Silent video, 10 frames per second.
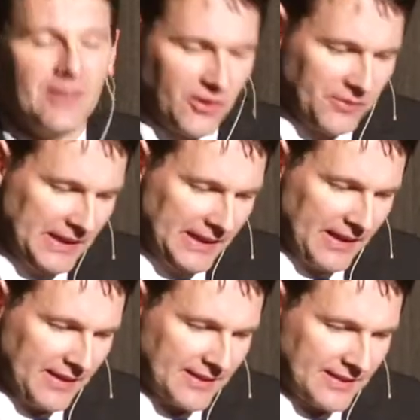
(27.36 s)
und wie Nina
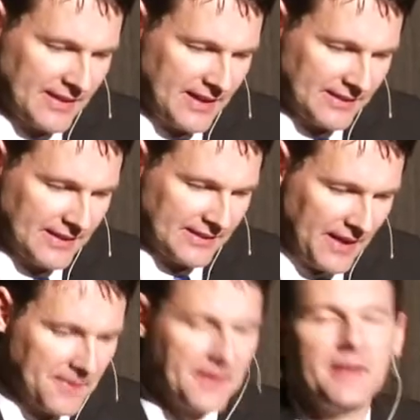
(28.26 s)
das gesagt hat,
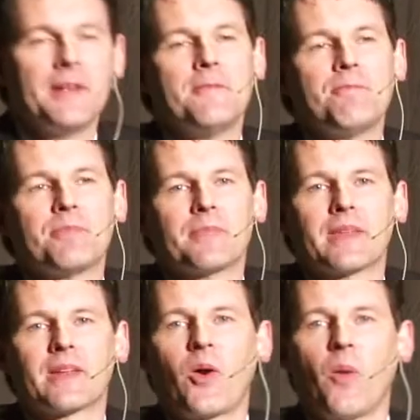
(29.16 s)
dann
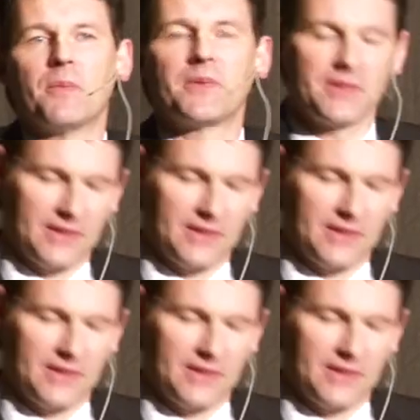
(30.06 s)
kommt